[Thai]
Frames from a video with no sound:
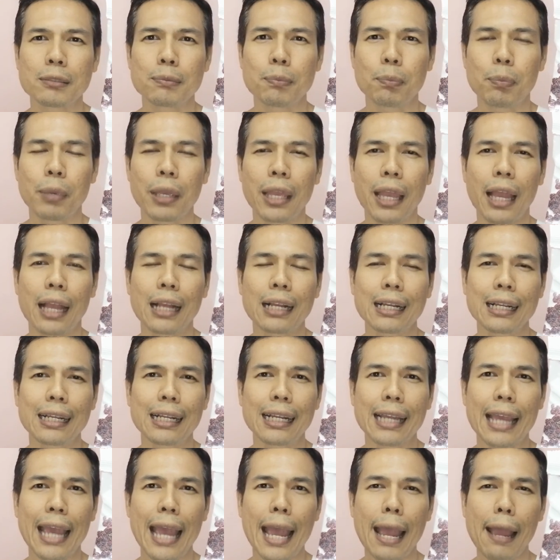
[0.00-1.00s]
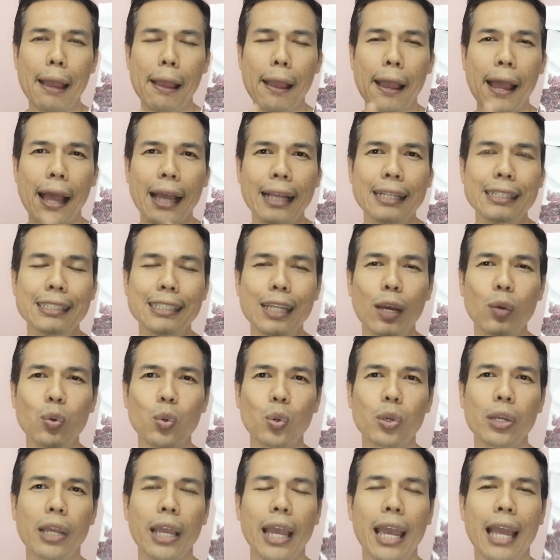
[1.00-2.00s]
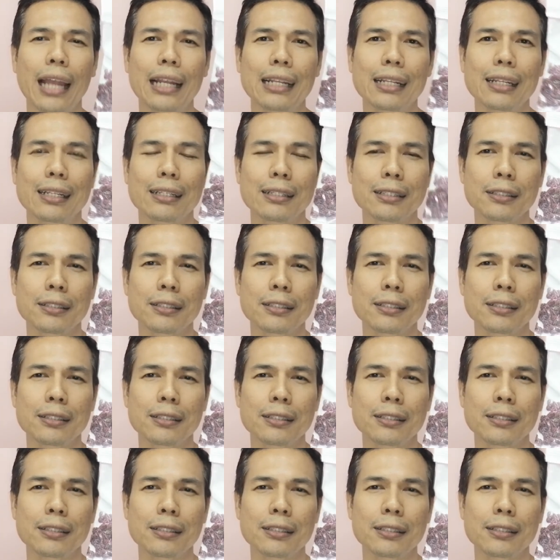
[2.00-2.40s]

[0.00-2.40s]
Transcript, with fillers: เพียงแค่ไอ้เจ้าลูกเกด